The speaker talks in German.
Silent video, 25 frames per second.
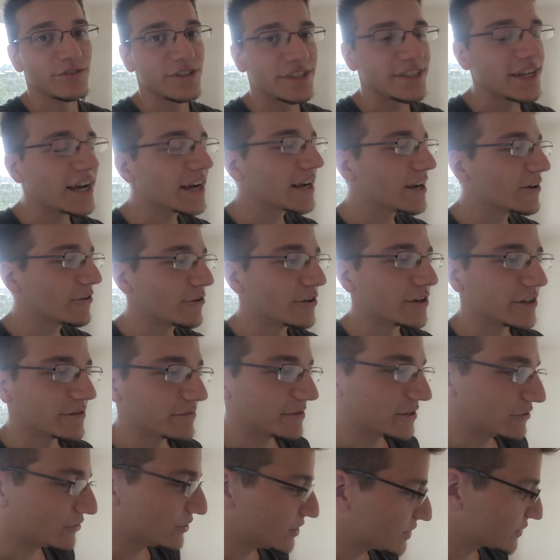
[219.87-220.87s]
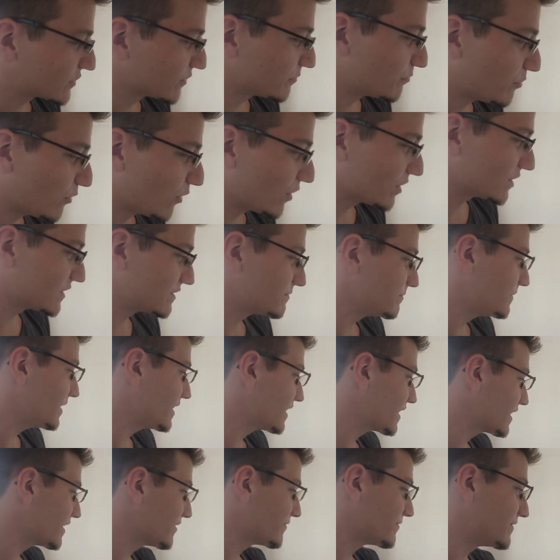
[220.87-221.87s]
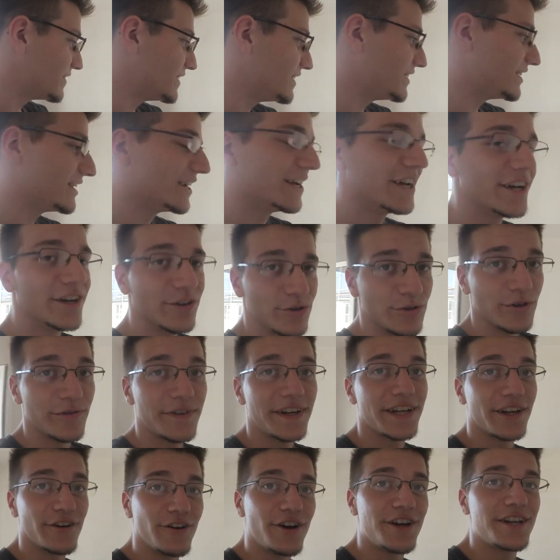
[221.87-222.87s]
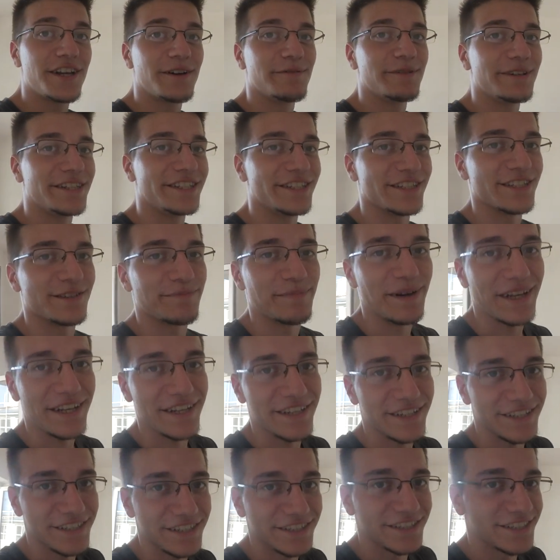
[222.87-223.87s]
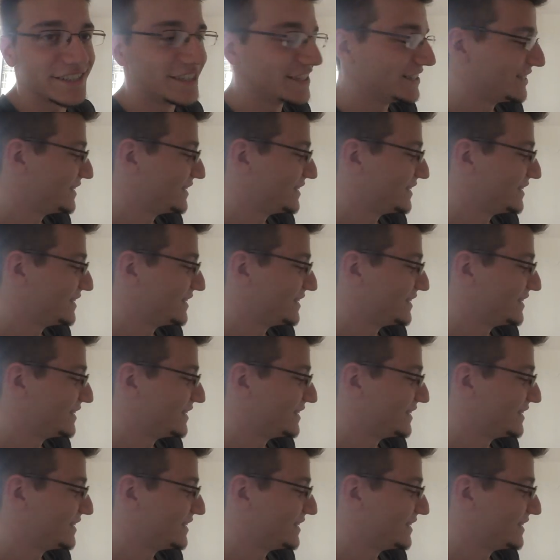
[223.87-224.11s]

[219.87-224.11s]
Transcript: Ich danke euch, Mann. Euer Support ist mega heftig. Nur wegen euch habe ich dieses Bett, ja.